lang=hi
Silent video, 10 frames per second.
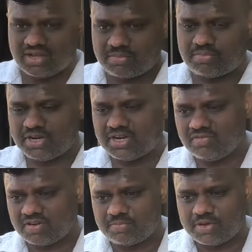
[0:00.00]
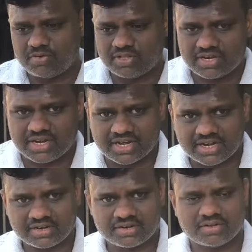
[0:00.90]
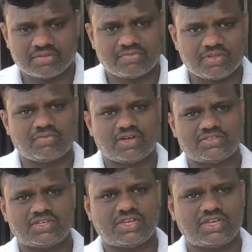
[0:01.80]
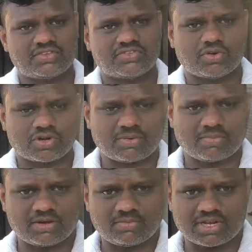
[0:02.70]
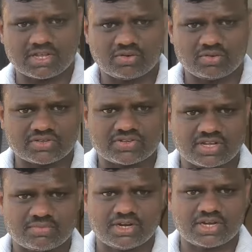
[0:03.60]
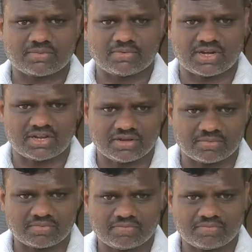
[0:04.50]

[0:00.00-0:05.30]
अपनी डील वहीं पर हुई थी डायरेक्ट फिर वहाँ से किसी और का माल भी आ रहा था उनके संगात में जाके मंगा लिया